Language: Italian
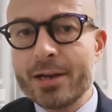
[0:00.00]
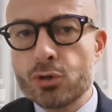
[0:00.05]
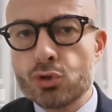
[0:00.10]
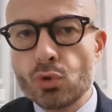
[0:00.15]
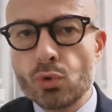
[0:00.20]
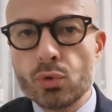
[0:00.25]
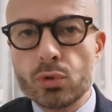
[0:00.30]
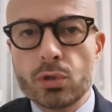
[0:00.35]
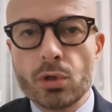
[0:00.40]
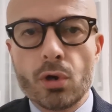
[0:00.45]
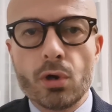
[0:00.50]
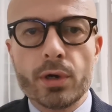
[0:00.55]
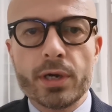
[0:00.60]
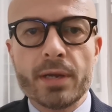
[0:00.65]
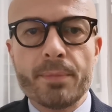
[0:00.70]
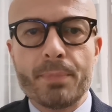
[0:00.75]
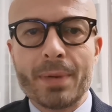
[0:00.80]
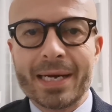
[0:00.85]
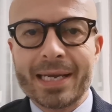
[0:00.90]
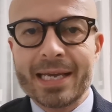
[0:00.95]

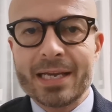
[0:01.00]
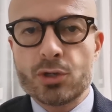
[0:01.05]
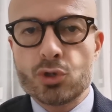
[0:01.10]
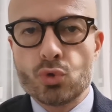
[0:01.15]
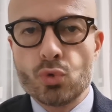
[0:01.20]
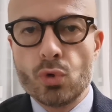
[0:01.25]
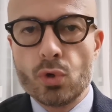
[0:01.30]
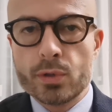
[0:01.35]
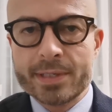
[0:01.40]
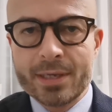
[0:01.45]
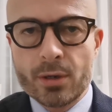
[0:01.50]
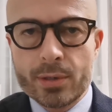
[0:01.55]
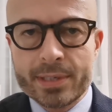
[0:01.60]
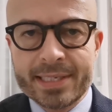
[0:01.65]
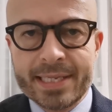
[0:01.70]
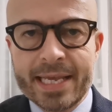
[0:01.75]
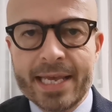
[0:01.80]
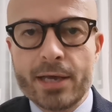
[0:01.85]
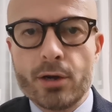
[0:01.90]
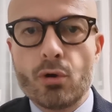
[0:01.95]
risolutori perché sullo 0 a
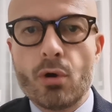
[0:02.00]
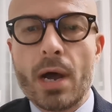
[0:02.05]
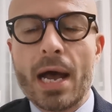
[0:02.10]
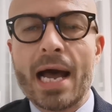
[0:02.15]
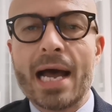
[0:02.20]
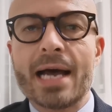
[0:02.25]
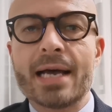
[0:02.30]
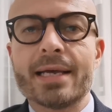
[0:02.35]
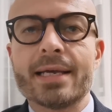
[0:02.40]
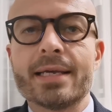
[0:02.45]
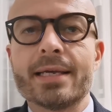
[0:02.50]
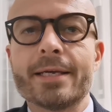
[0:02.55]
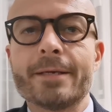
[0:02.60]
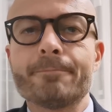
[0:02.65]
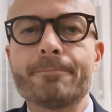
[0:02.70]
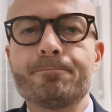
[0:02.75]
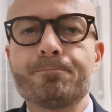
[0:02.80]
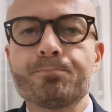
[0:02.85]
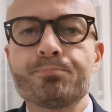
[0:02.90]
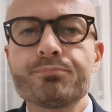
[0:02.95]
0 ha
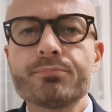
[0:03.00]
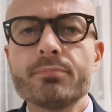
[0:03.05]
eh,